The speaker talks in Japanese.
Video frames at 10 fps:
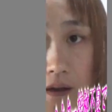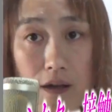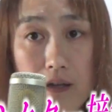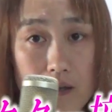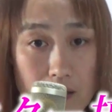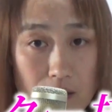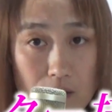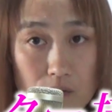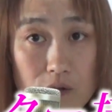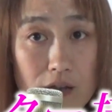はい、
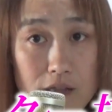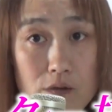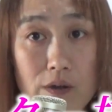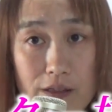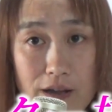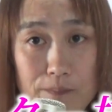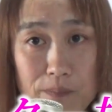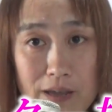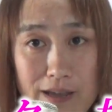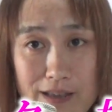えー、音入ってるかな、
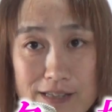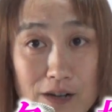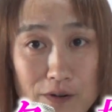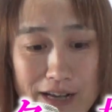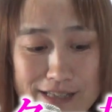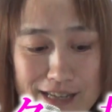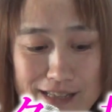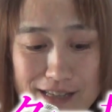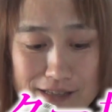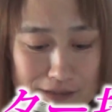えー、チャオあっちゃん
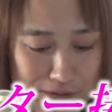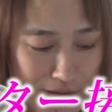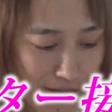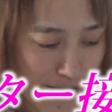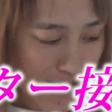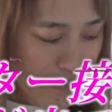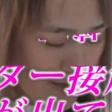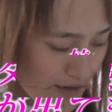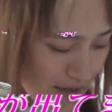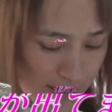です
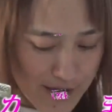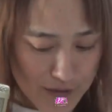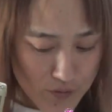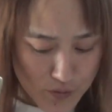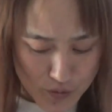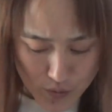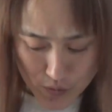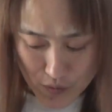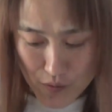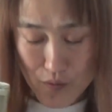えーと、と今
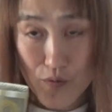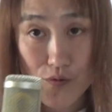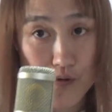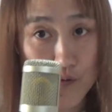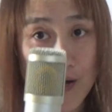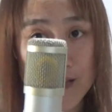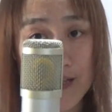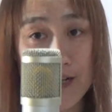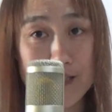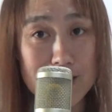日の放送は
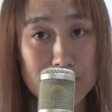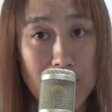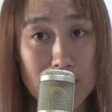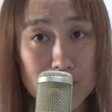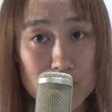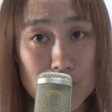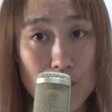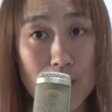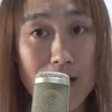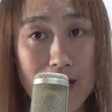新しいマイクこ
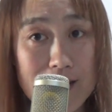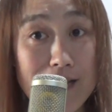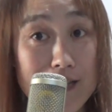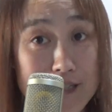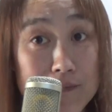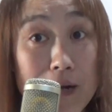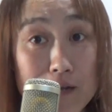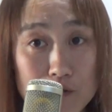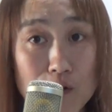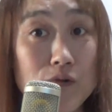こから新しい
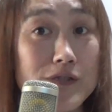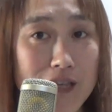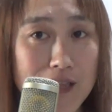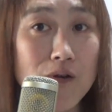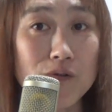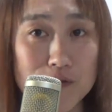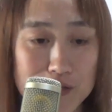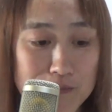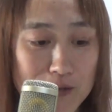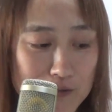マイクの音声でお送りしま